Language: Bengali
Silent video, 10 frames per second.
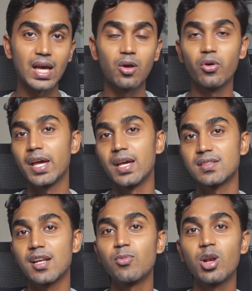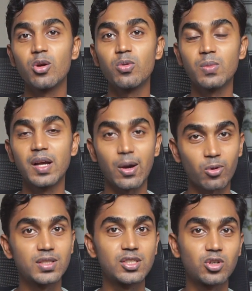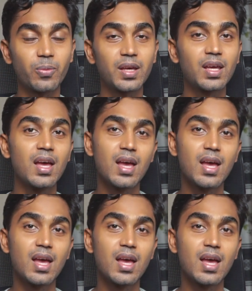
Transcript: হ্যালো হেই আসসালামু আলাইকুম কেমন আছেন সবাই